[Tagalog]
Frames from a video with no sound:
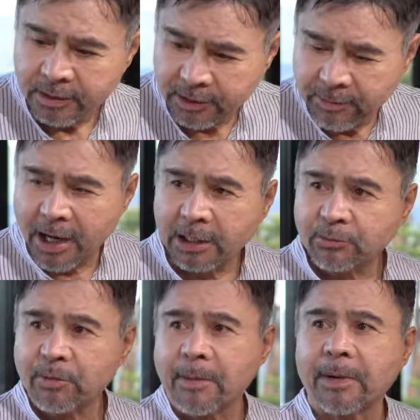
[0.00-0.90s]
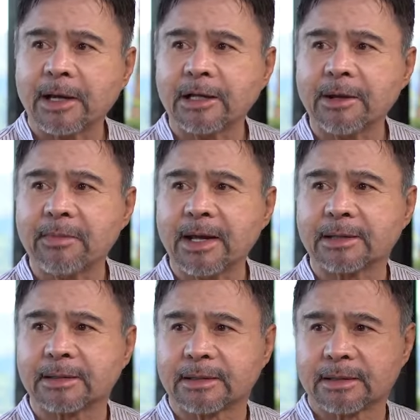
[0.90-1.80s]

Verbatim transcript: Eh bakit mo papakialaman?